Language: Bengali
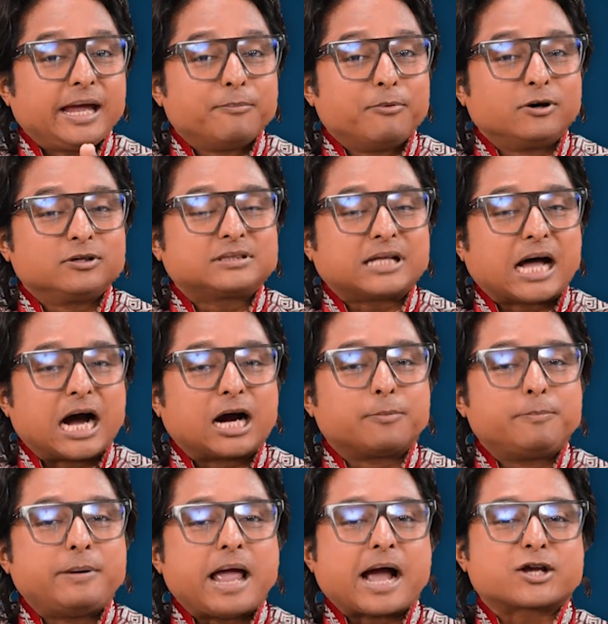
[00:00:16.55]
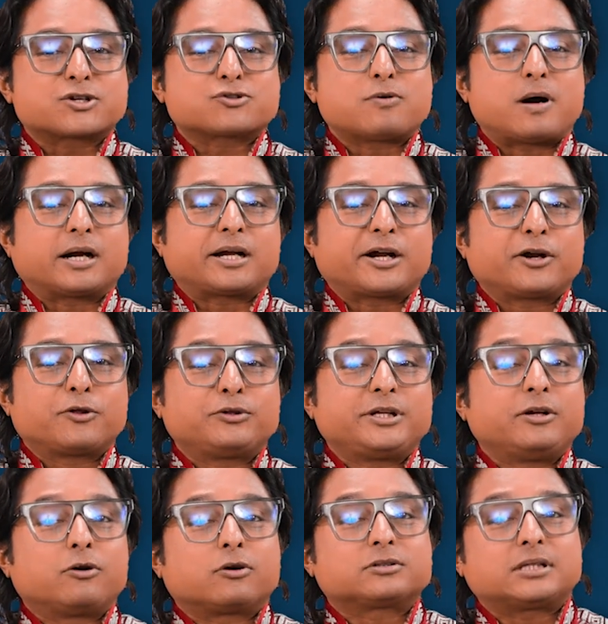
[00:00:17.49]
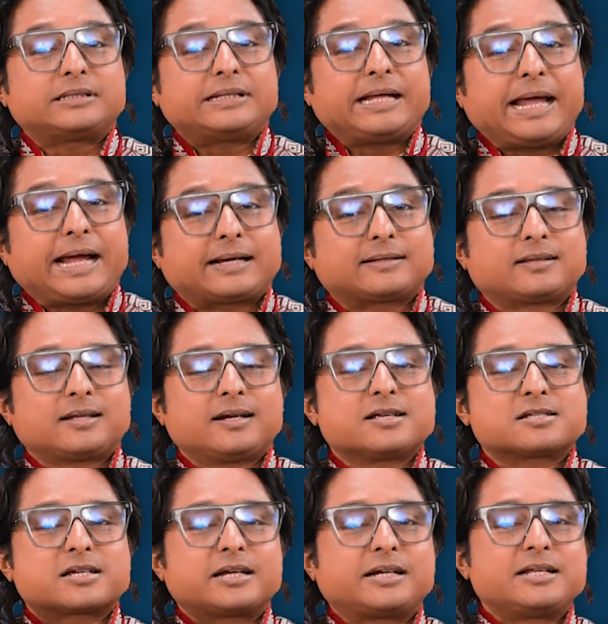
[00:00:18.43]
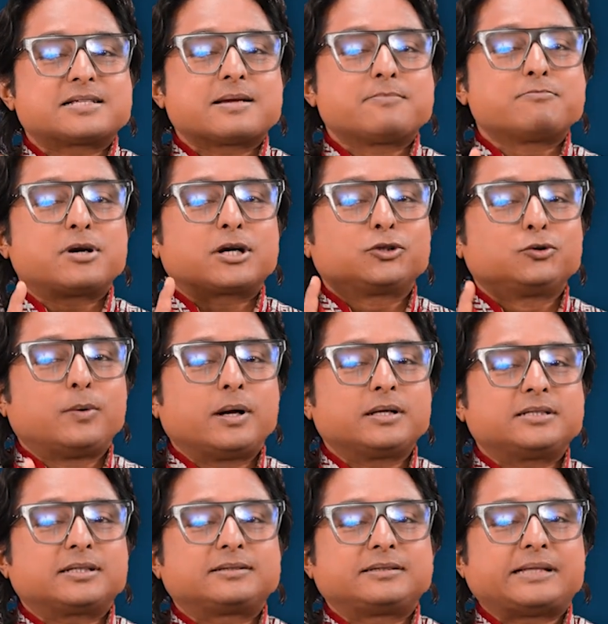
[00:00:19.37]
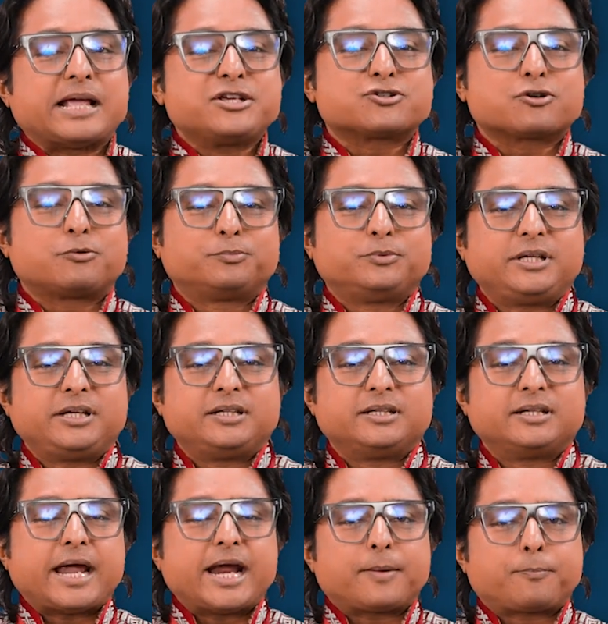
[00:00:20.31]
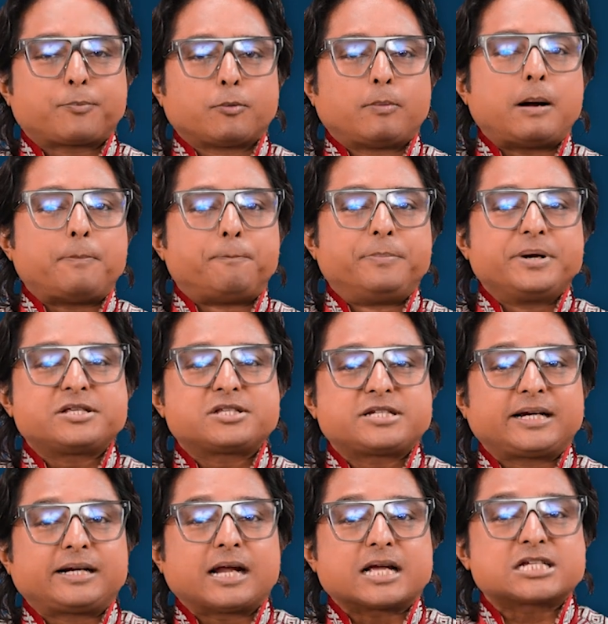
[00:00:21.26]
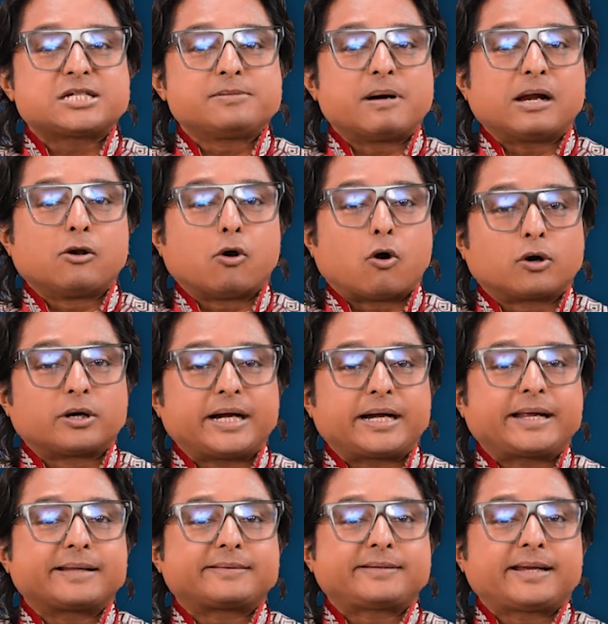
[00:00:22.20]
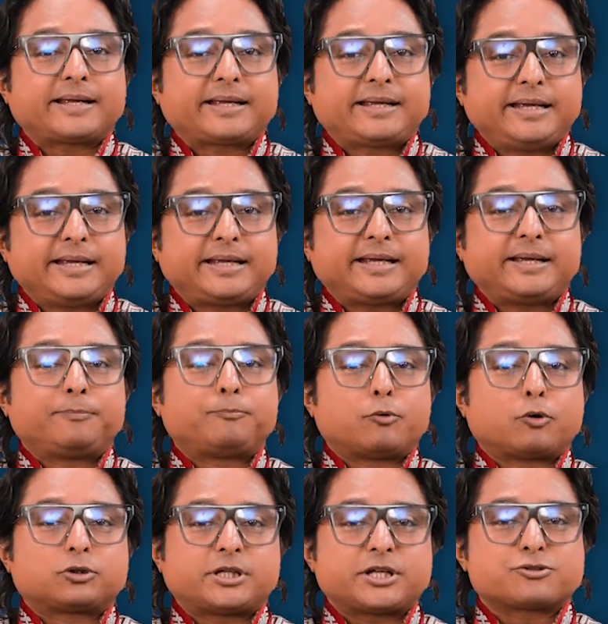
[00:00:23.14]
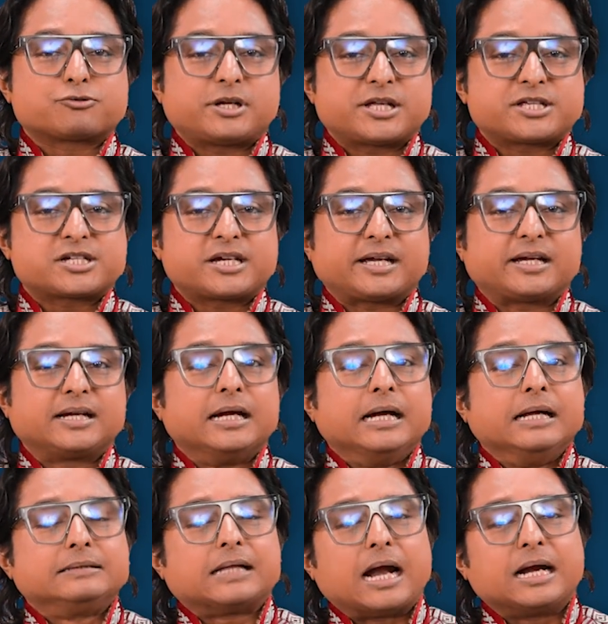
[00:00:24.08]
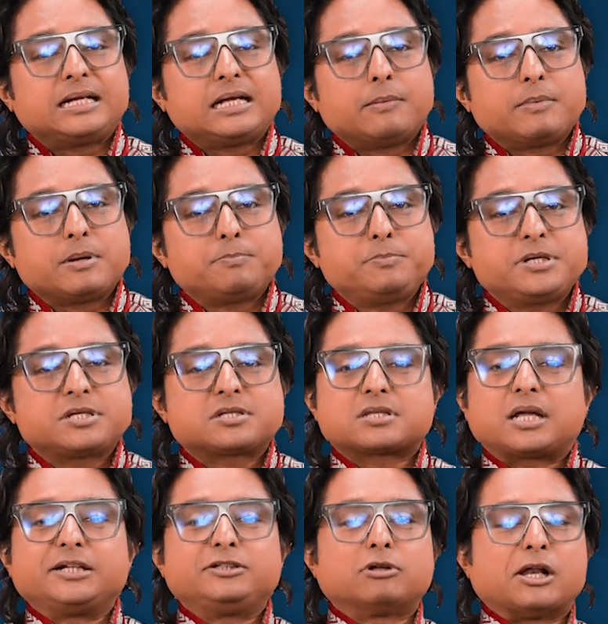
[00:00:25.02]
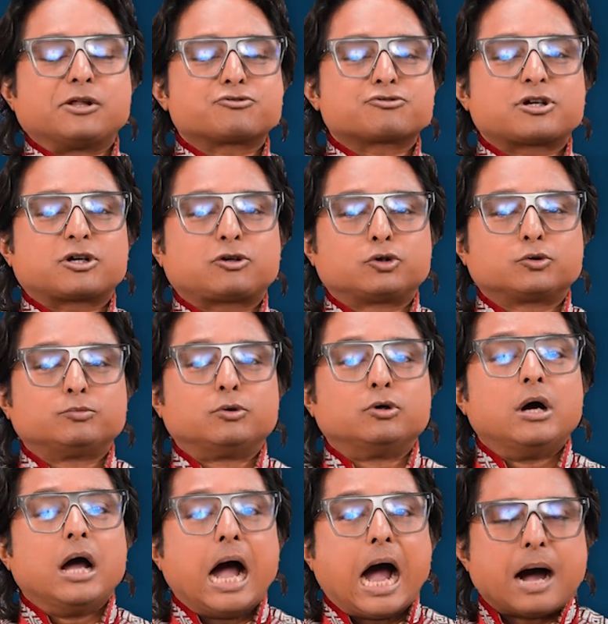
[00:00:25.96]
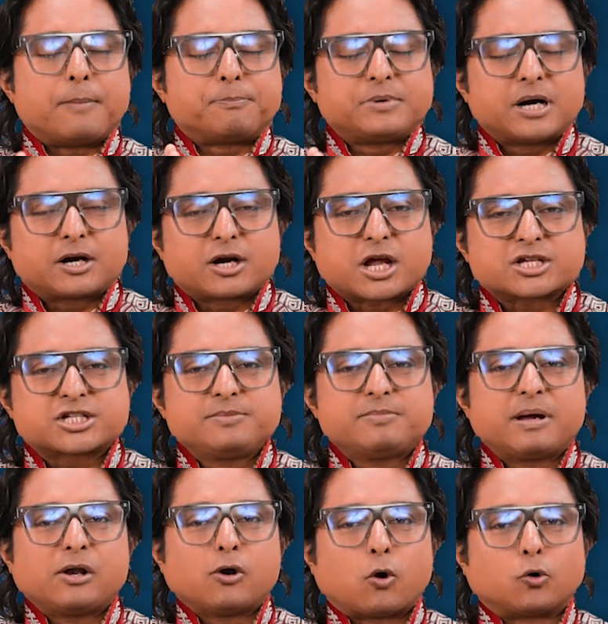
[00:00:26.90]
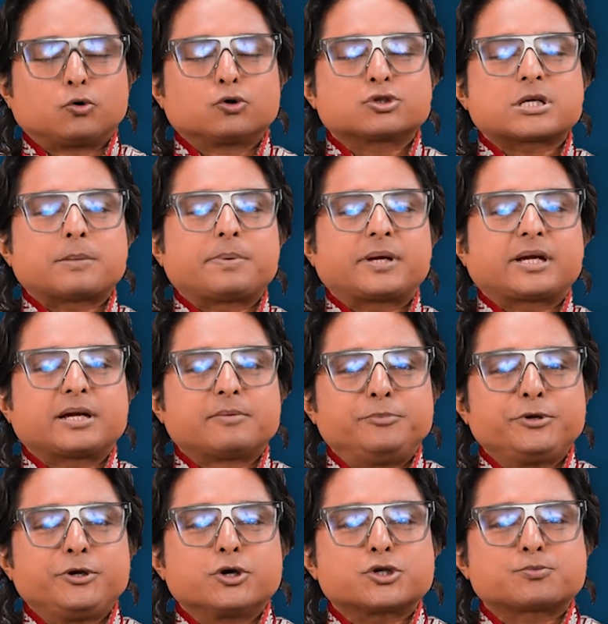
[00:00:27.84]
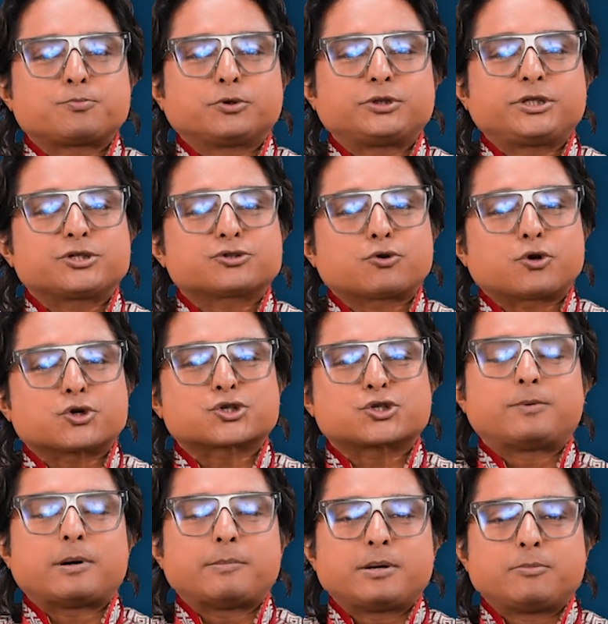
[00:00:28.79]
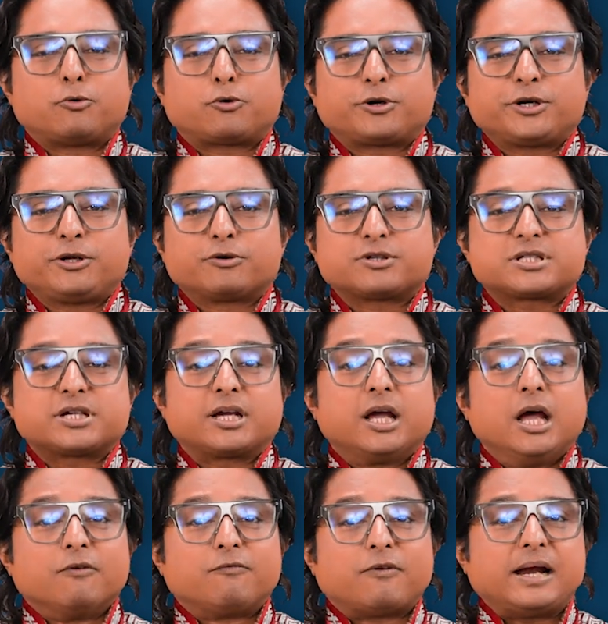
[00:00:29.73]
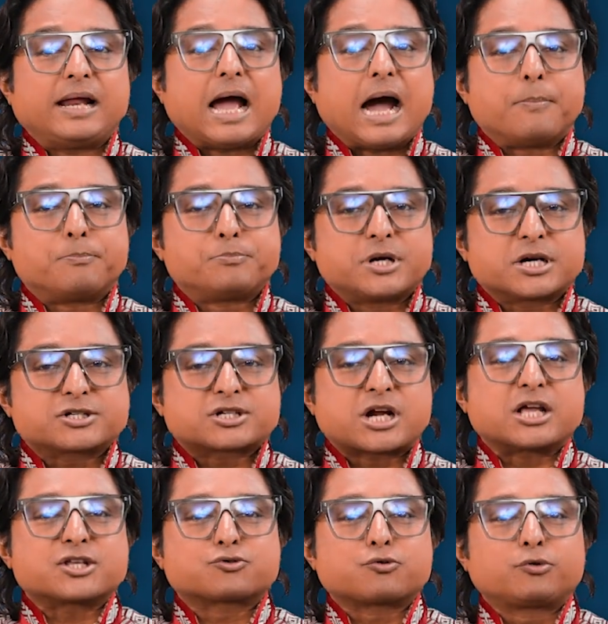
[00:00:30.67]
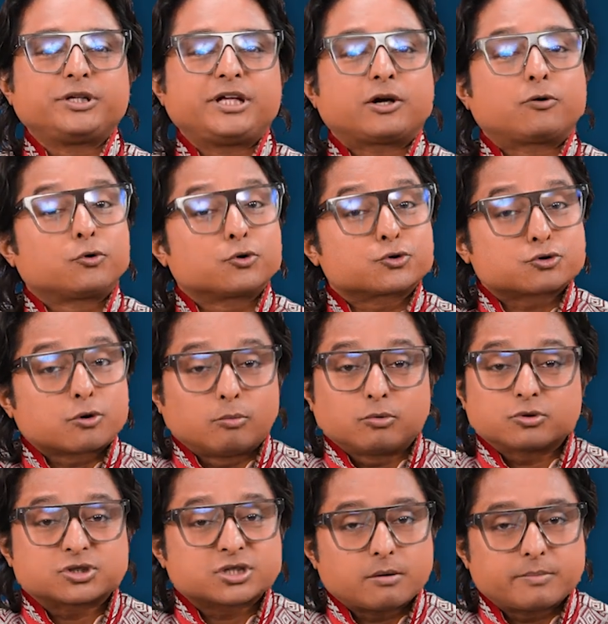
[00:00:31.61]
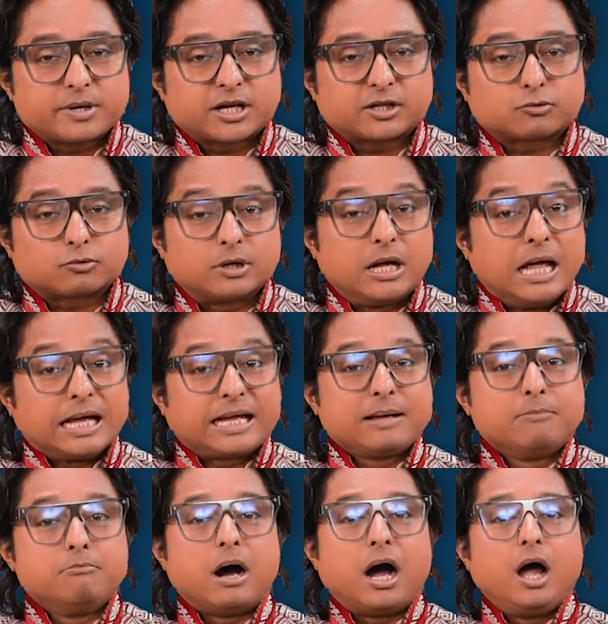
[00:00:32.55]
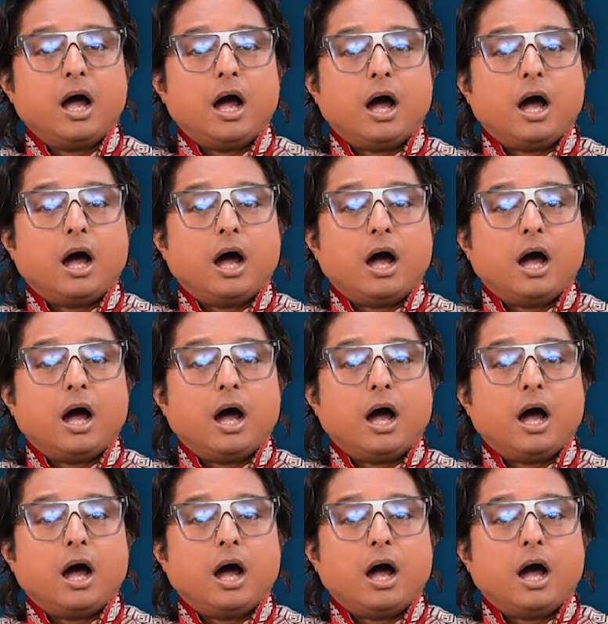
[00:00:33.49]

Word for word: এবং থাকবে একশো আঠেরো দিন অর্থাৎ একত্রিশে ডিসেম্বর দু হাজার তেইশ অব্দি এর প্রভাব বৃশ্চিক রাশি বা লগ্নের ক্ষেত্রে কি কি পড়তে চলেছে তা নিয়ে আমি বিস্তারিত আলোচনা করব আপনার রাশি বা লগ্ন সাপেক্ষে বৃহস্পতি ষষ্ঠভাবে বকরি হচ্ছে ফলে আপনার স্বাস্থ্য নিয়ে কোনো সমস্যা হবে না তো কিংবা